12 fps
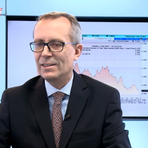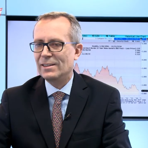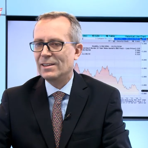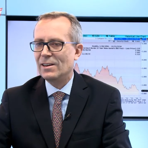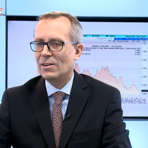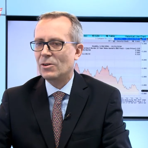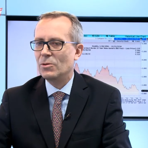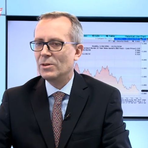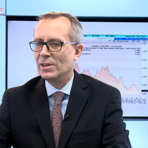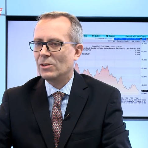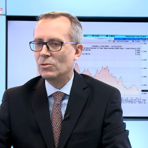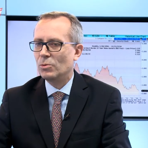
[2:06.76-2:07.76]
Na
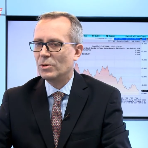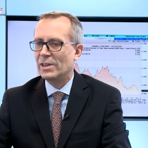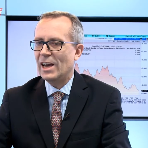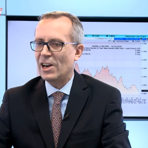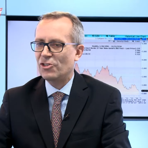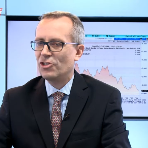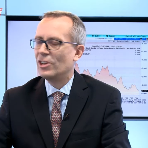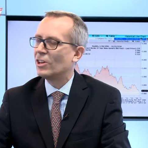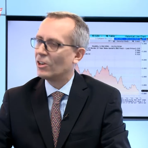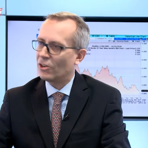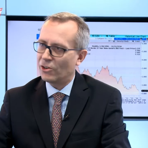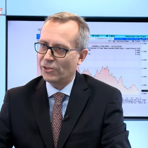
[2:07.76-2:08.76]
verdade, eles sofrerão uma
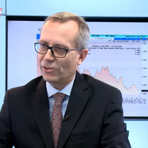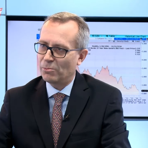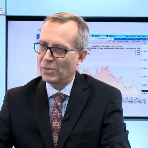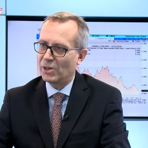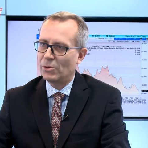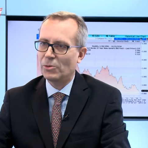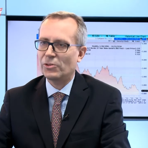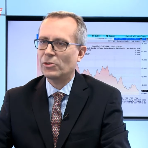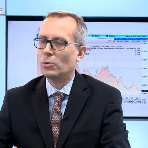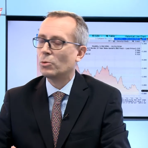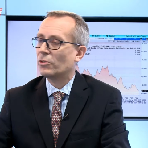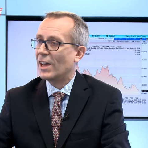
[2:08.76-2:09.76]
perda, porque os
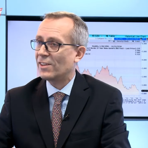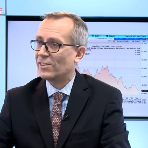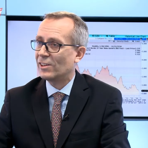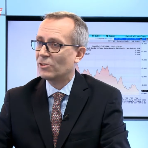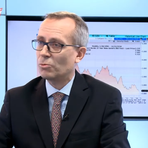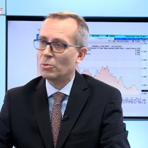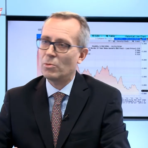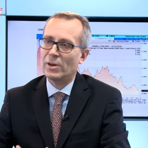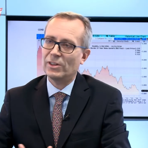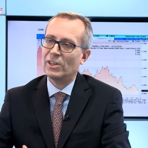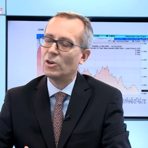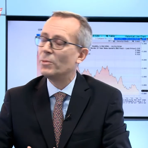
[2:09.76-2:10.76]
ativos, que eram
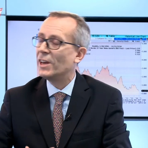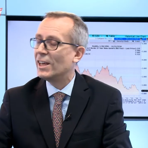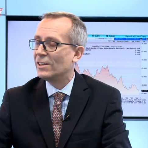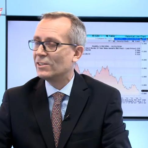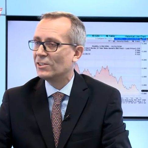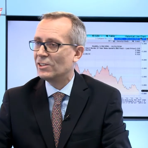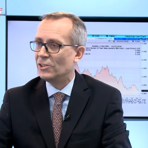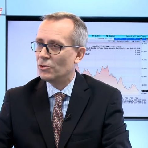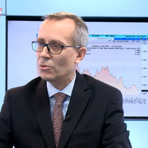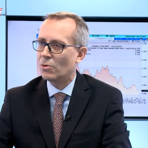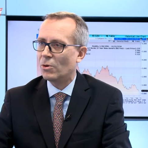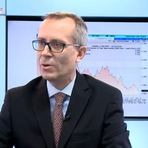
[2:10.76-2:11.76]
anteriormente
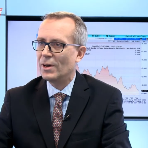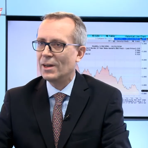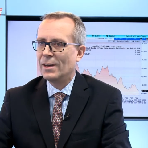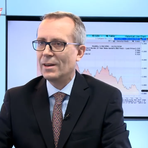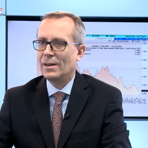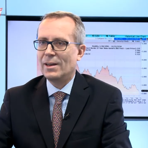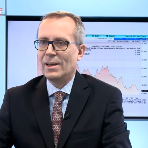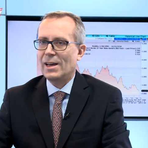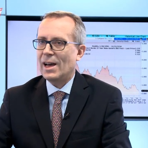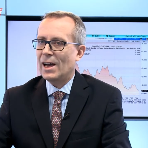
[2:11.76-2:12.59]
denominados em euros,